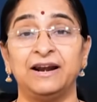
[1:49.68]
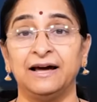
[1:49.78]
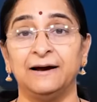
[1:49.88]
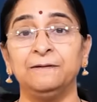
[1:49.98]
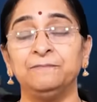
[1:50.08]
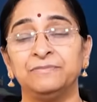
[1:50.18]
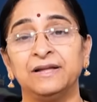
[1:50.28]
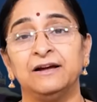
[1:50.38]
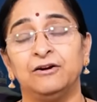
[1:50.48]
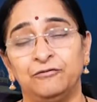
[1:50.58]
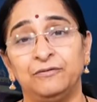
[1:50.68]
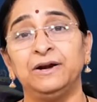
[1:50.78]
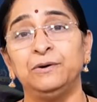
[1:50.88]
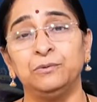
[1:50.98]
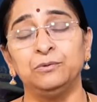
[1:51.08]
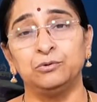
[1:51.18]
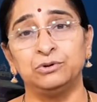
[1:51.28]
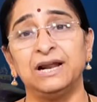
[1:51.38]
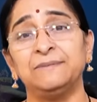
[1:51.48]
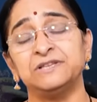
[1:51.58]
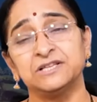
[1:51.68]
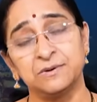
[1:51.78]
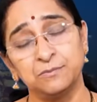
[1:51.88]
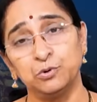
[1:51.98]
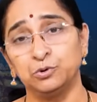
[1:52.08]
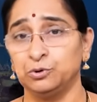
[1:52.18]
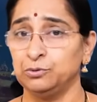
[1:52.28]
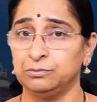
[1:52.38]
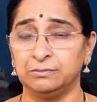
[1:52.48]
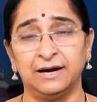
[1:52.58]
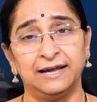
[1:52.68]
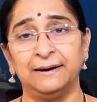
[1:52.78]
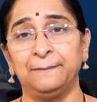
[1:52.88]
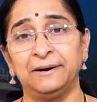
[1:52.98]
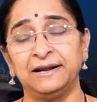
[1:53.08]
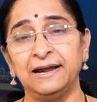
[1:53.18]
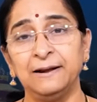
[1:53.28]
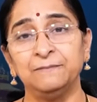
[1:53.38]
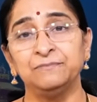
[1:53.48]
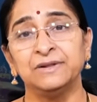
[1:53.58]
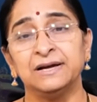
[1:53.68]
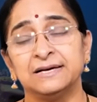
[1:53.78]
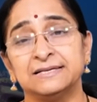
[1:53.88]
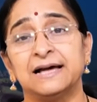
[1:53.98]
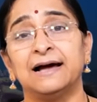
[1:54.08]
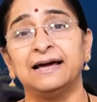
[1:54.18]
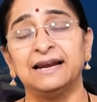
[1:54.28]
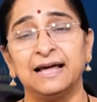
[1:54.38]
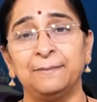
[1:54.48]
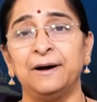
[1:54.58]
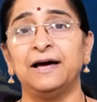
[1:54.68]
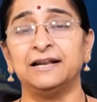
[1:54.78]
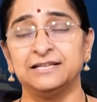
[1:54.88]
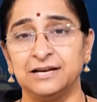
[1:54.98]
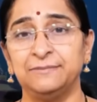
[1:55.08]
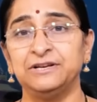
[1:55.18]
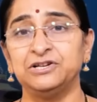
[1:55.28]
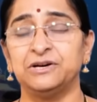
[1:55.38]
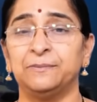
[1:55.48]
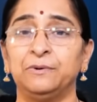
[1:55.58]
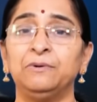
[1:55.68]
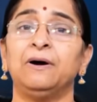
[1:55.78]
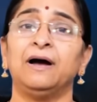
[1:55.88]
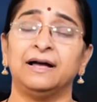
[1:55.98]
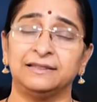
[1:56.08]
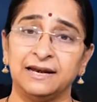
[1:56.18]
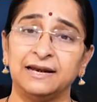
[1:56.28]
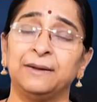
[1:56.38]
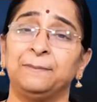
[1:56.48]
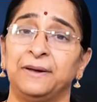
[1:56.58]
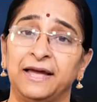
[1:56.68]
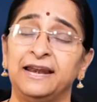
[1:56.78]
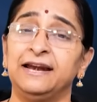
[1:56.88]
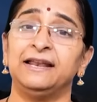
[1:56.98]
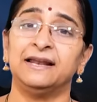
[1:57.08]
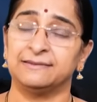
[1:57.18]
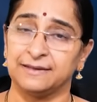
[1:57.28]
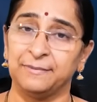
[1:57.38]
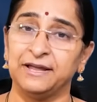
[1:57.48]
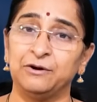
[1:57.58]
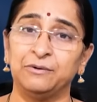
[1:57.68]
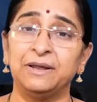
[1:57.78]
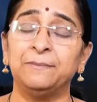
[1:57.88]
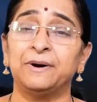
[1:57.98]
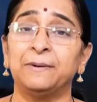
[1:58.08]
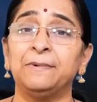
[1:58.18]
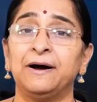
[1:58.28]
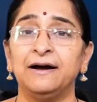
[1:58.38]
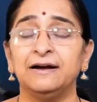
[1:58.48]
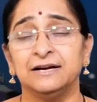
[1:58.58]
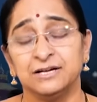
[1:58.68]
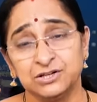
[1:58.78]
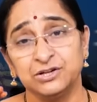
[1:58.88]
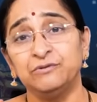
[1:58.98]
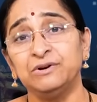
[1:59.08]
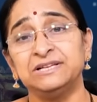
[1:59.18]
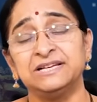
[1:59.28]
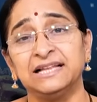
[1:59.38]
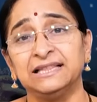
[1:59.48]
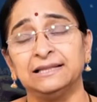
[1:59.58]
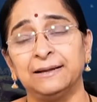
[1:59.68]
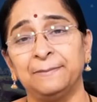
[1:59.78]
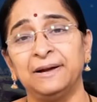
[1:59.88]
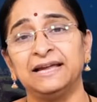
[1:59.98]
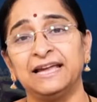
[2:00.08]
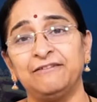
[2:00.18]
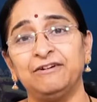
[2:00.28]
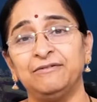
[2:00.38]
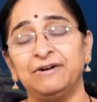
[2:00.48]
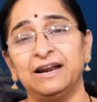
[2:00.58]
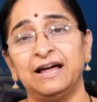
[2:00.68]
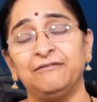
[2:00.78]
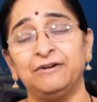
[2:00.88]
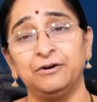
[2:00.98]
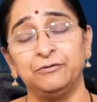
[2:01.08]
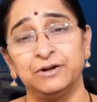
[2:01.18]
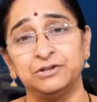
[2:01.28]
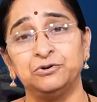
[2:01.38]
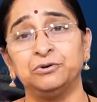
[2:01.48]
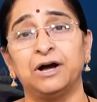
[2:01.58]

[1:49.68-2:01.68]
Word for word: వల్ల వీడు రుద్రాంశ సంభూతుడు అయినప్పటికీ సాగర గర్భాన జన్మించినప్పుడు అతనికి పేరిడిన సమయంలోనే బ్రహ్మ శివుని చేత తప్ప ఇంకెవరి వల్ల వీడు వజ్రుడు